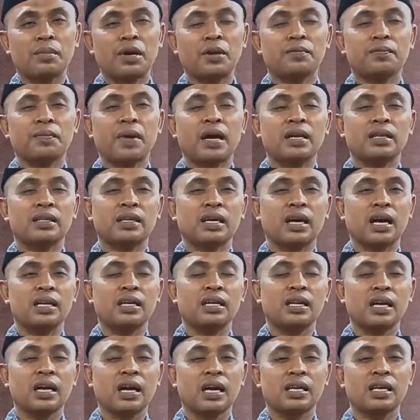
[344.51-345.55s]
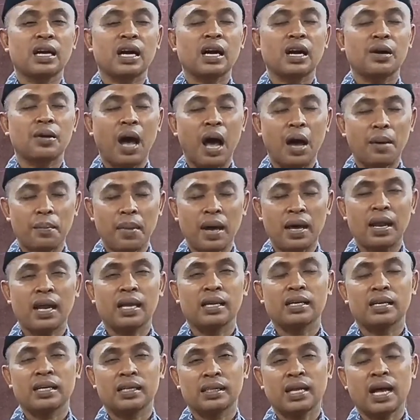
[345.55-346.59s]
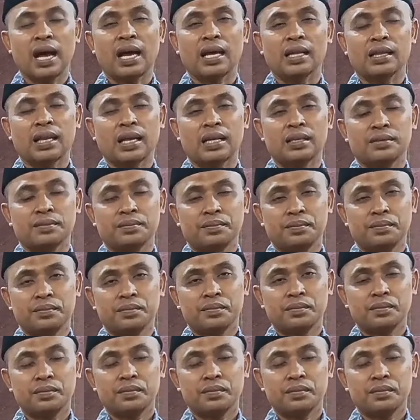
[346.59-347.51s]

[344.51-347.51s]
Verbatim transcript: manfaatkan dengan keamalan ketaatan